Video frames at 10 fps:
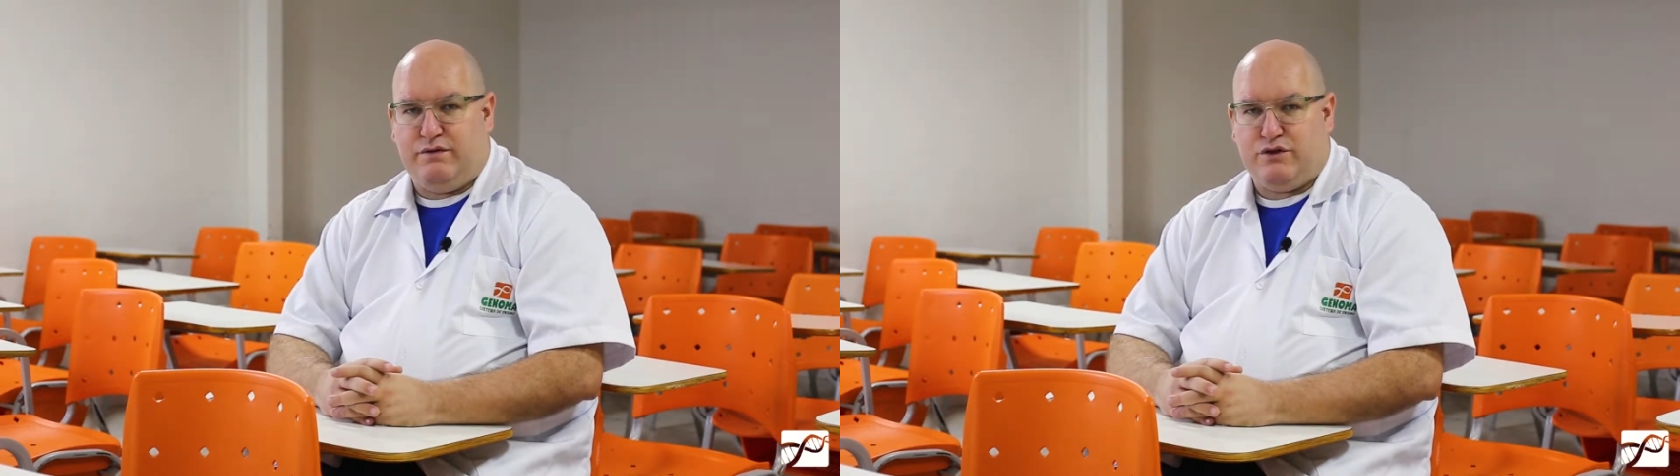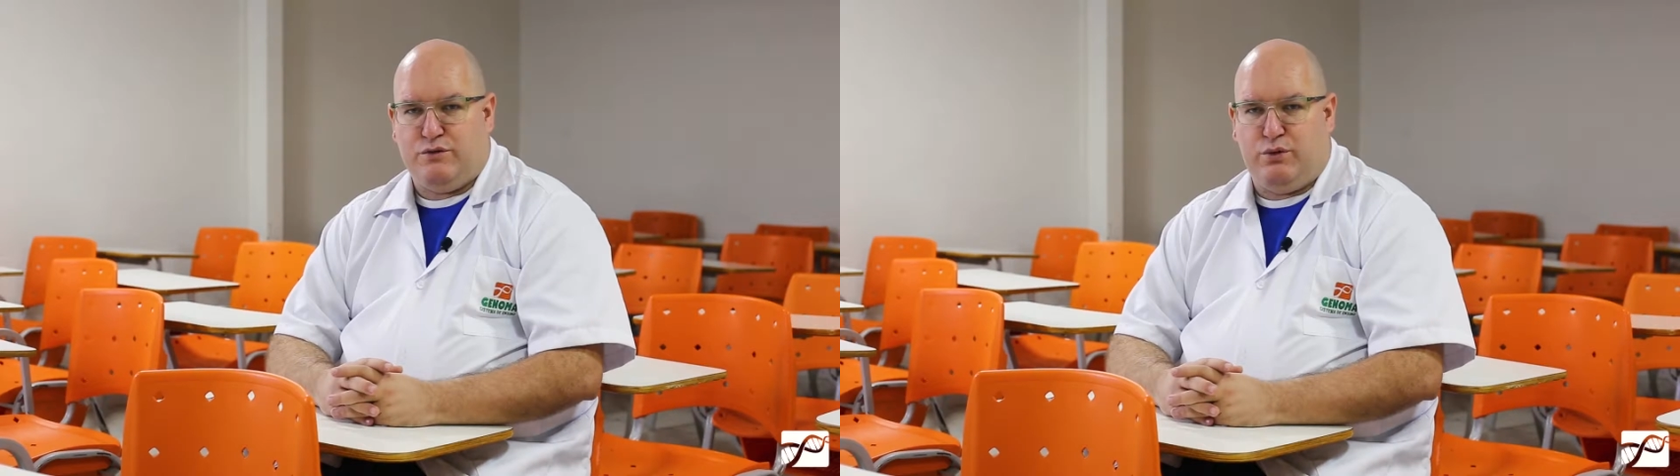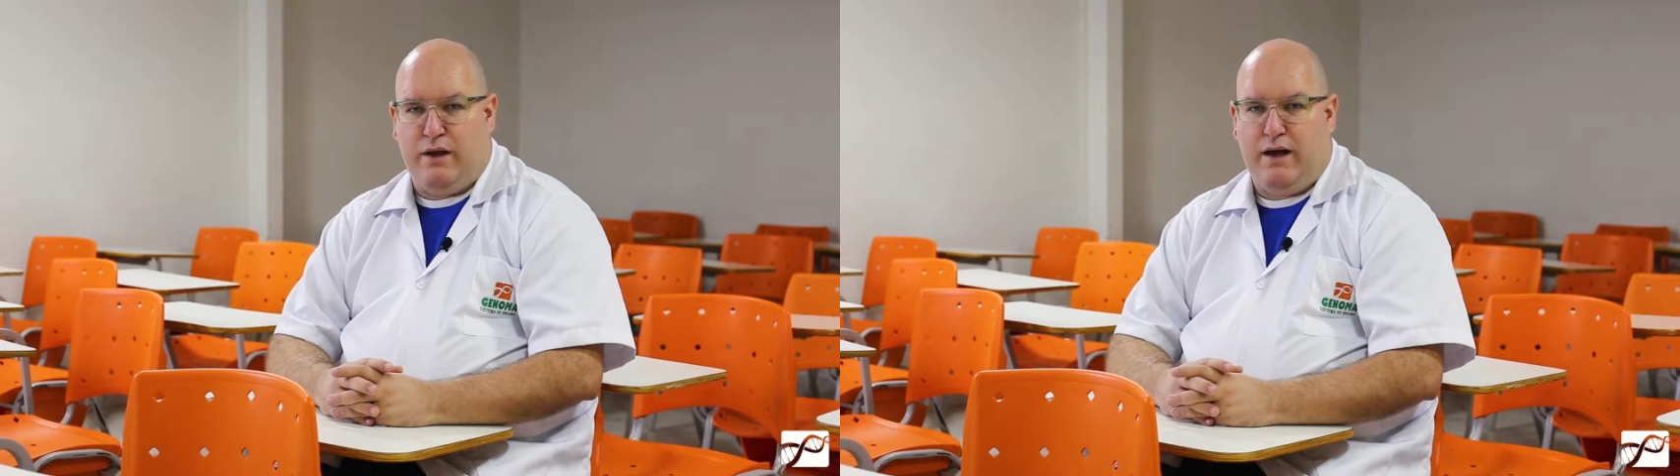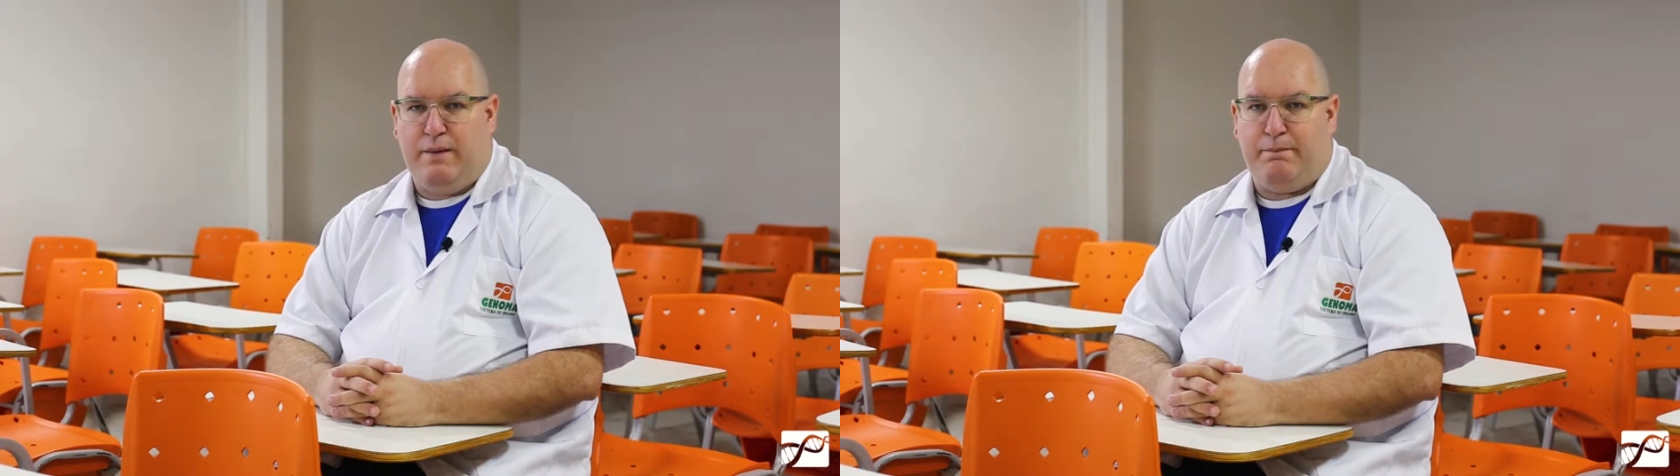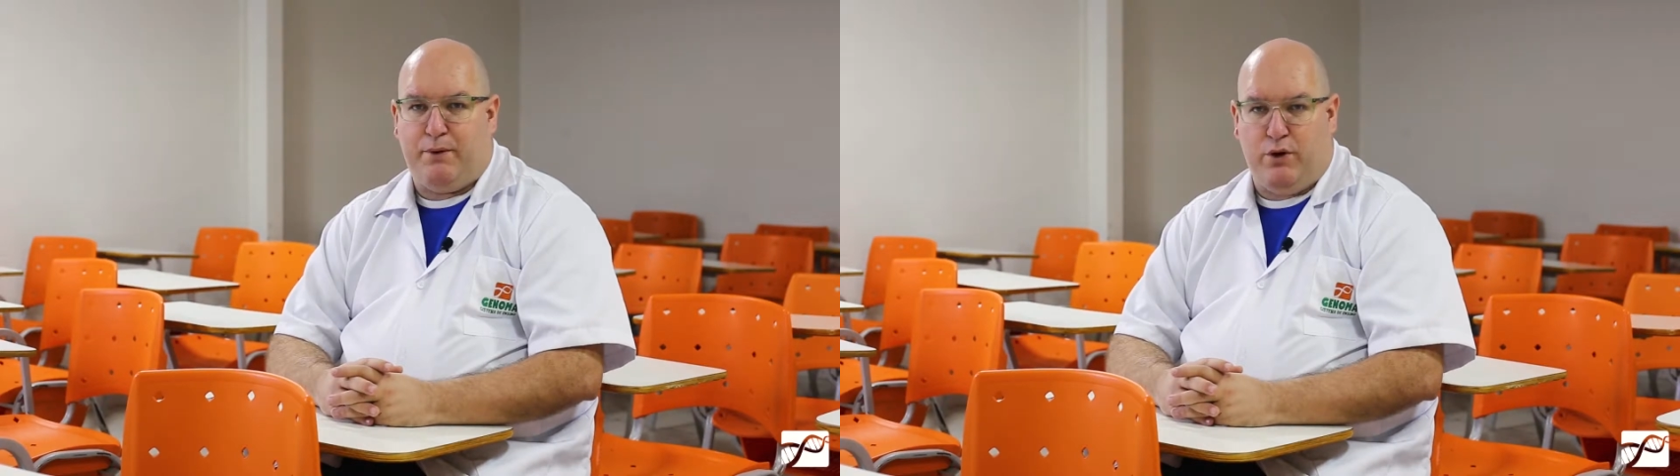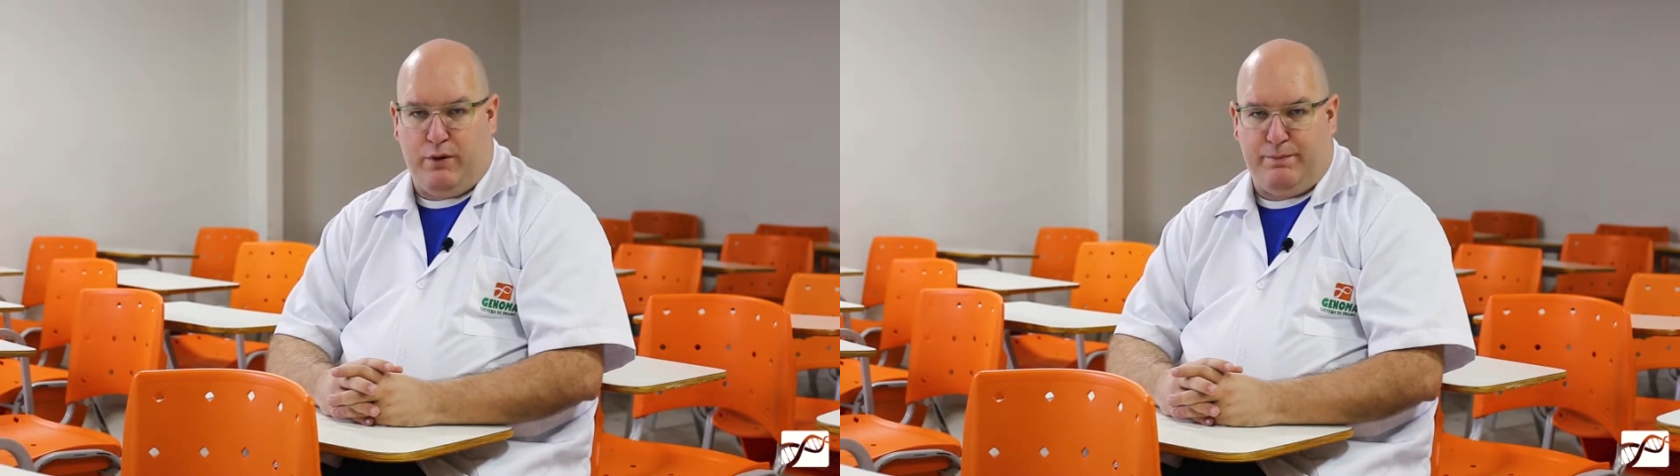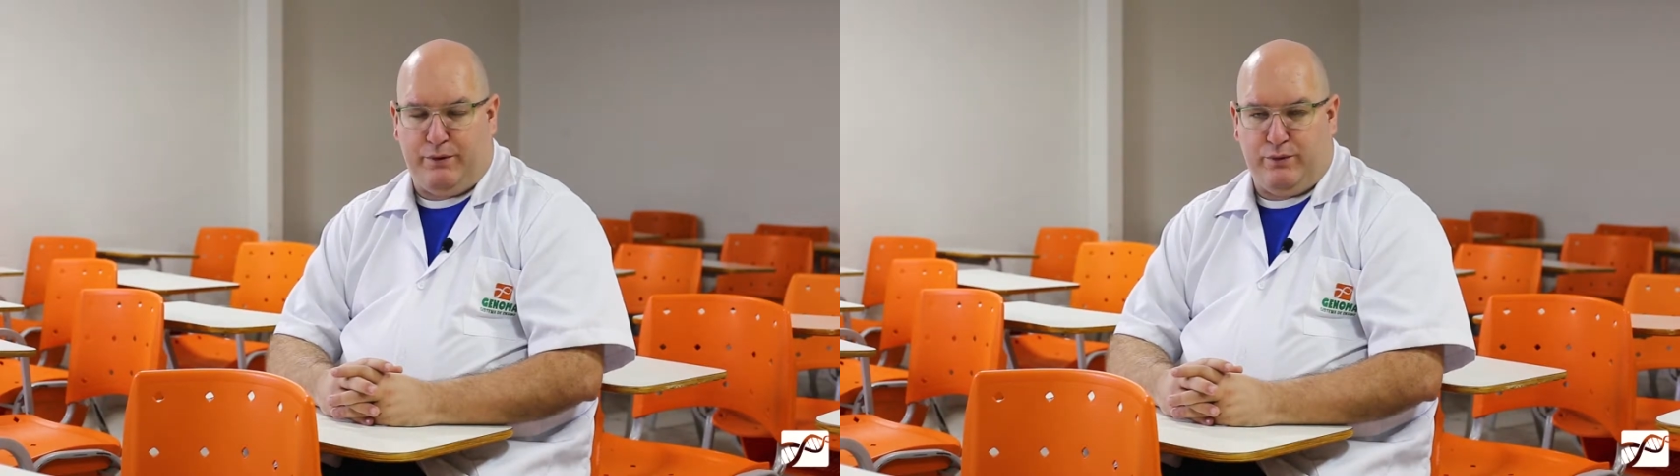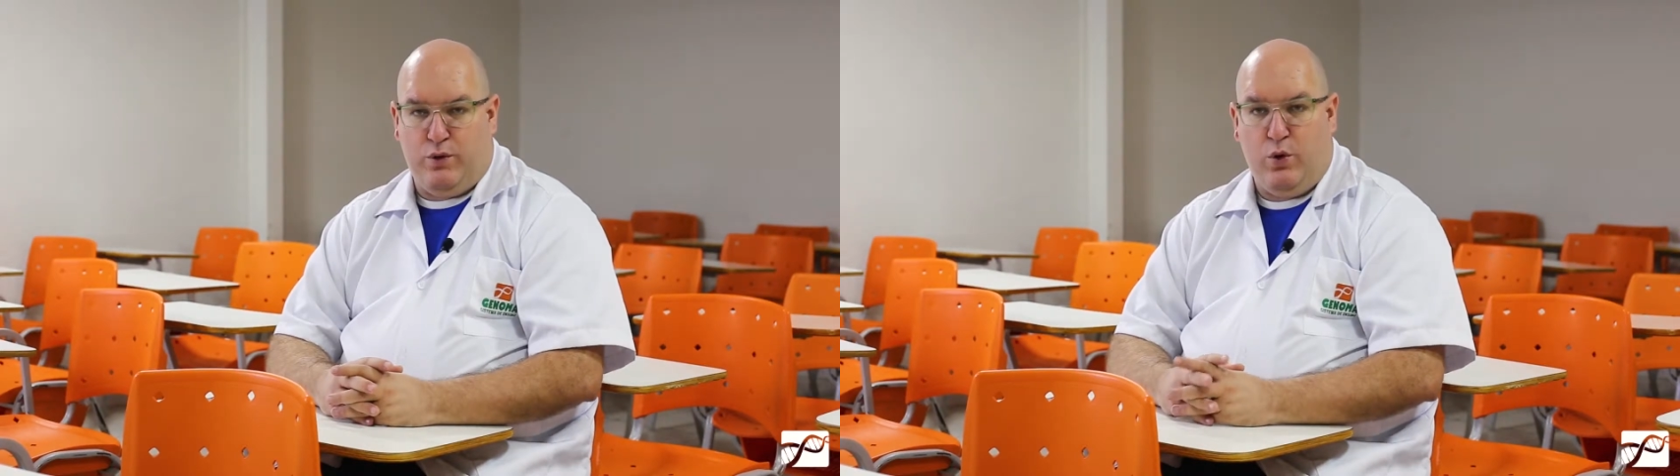vestibular próprio